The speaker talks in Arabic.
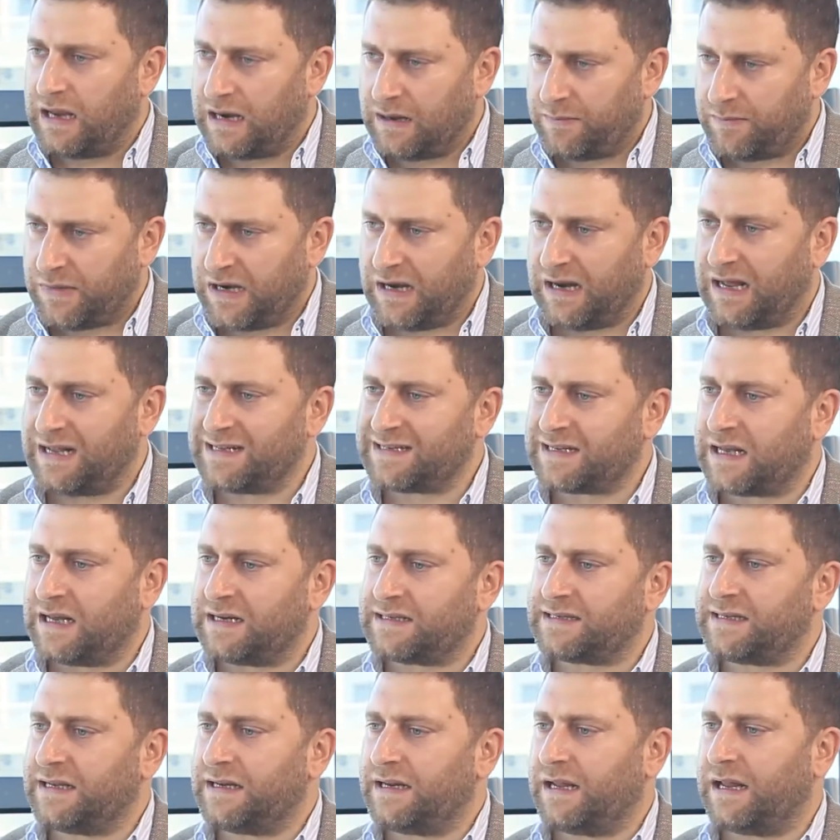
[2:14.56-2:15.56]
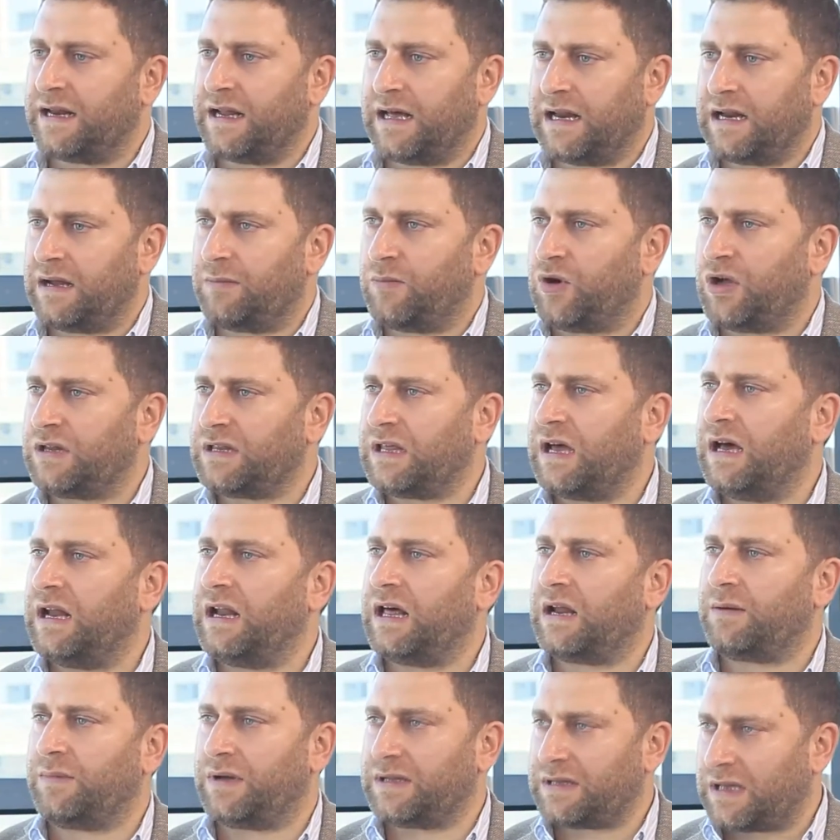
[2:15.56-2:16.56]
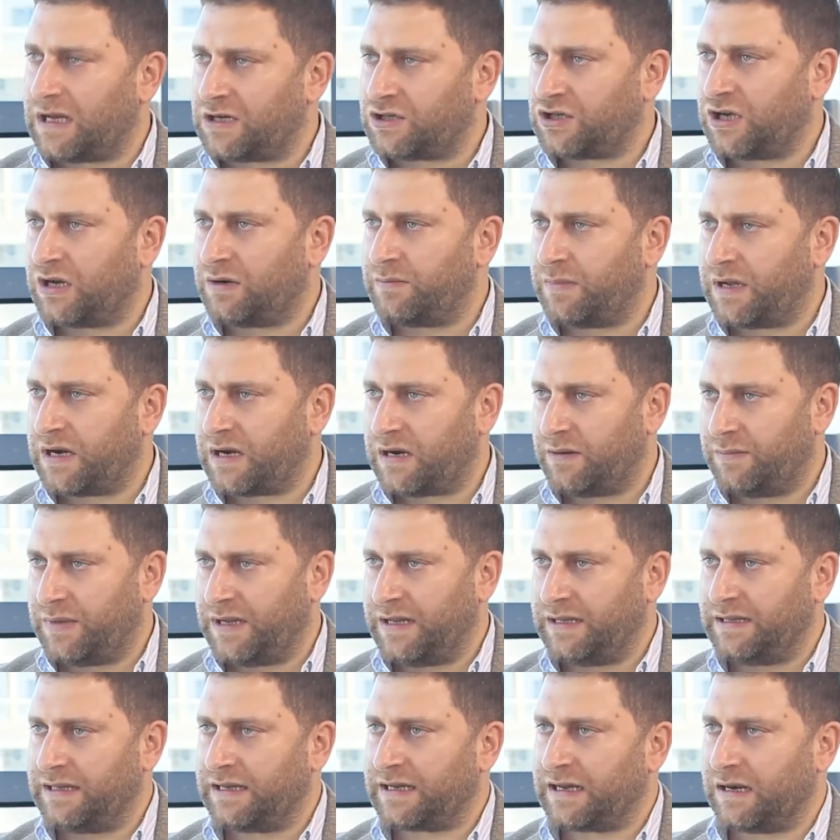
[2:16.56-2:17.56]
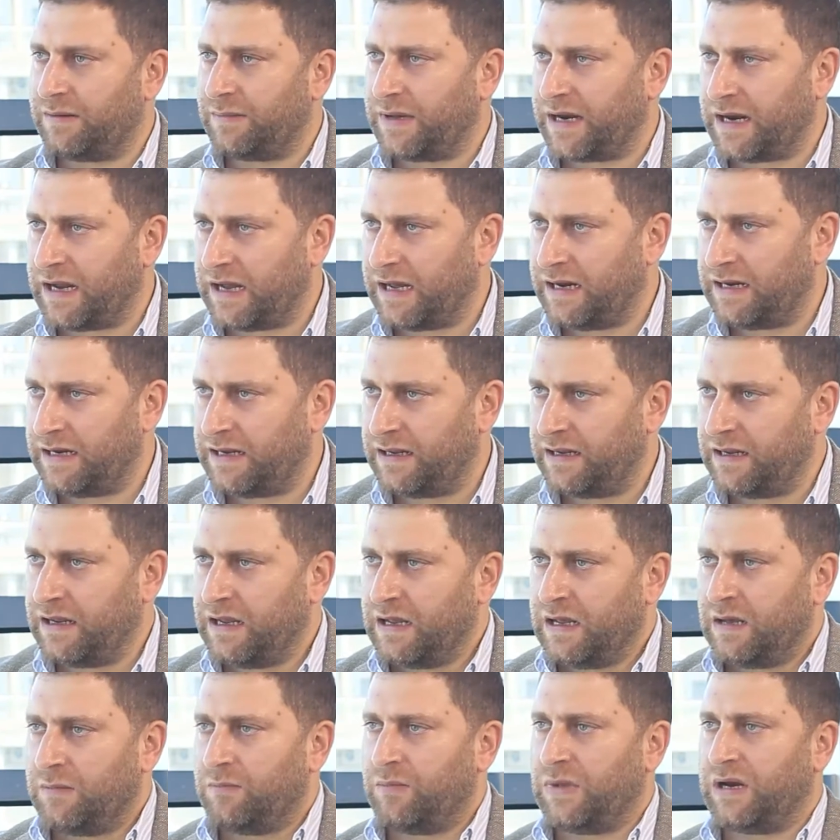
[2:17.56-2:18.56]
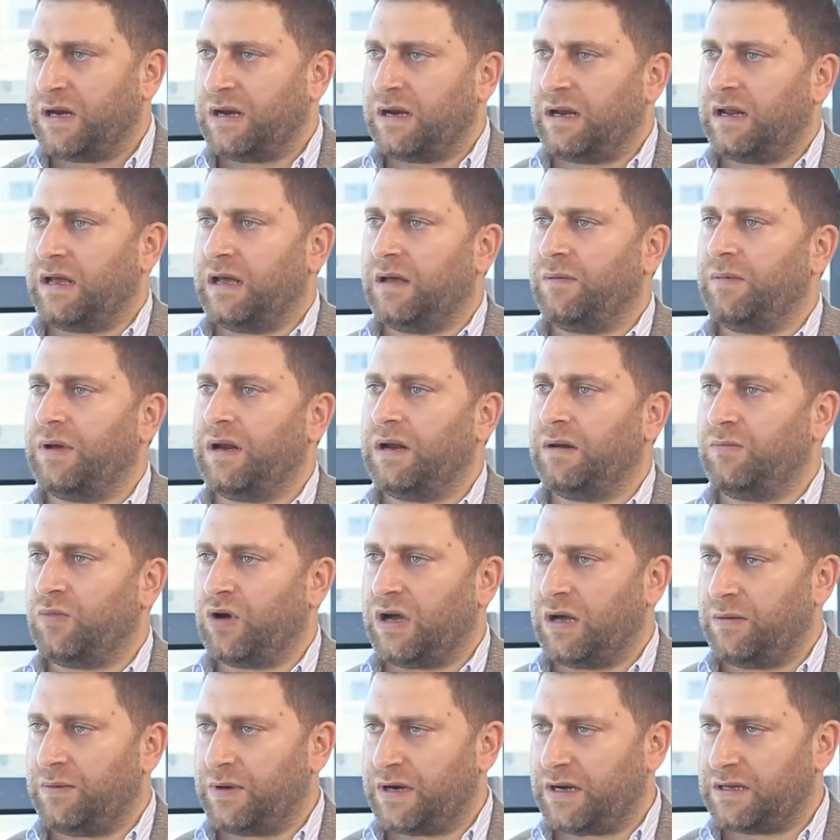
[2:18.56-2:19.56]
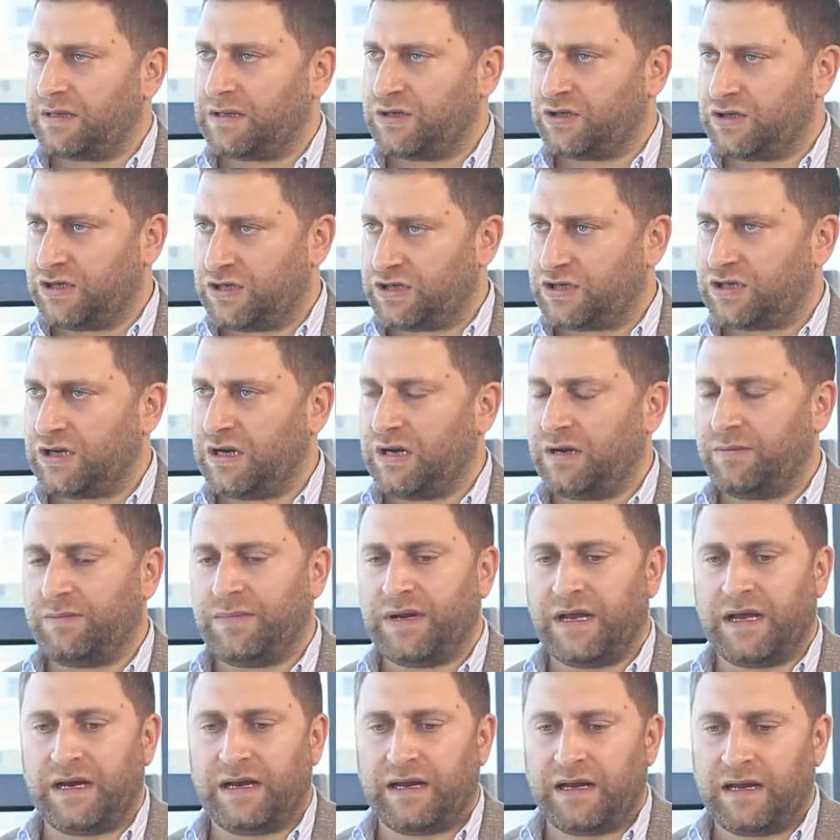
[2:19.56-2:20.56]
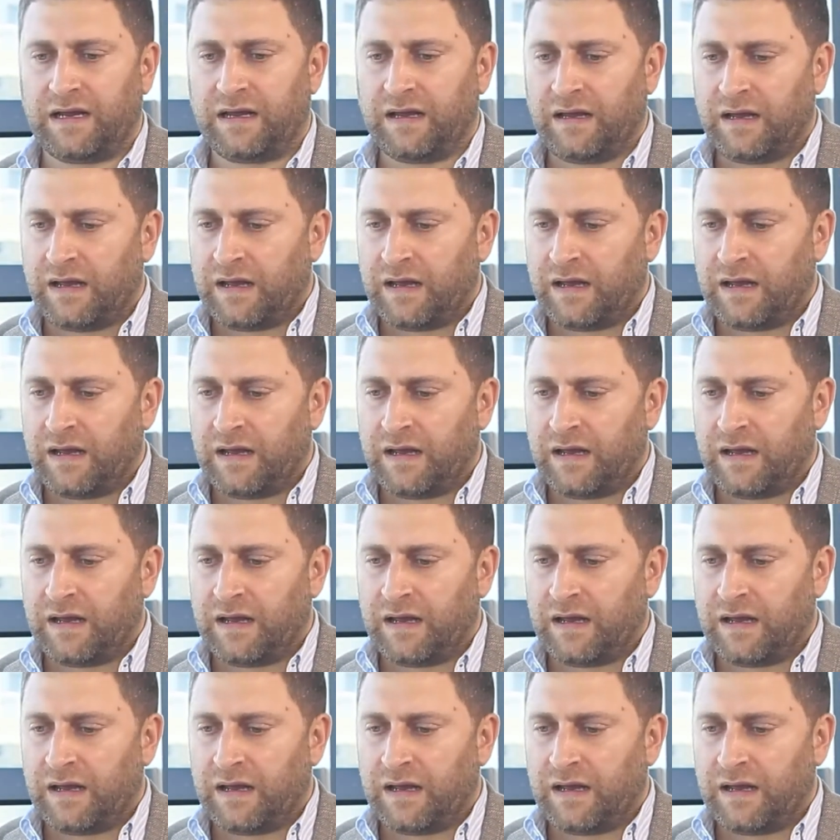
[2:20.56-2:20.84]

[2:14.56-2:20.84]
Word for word: انا من الاصغر سنا انا معتقل 14 مره بهديك المرحله من قبل مخابرات الجيش اللبناني